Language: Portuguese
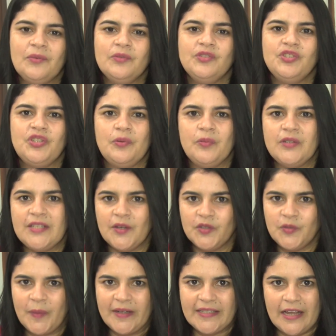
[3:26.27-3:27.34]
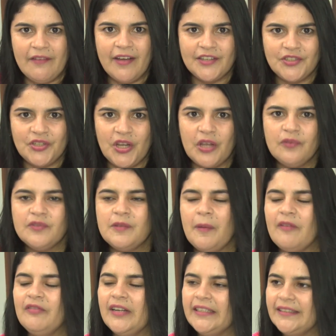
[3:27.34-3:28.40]
com distribuição de preservativos,
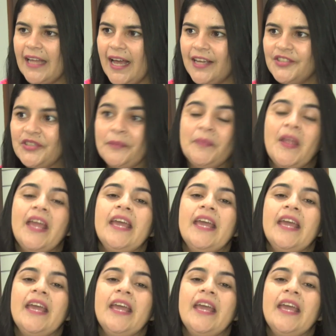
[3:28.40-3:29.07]
panfletagem.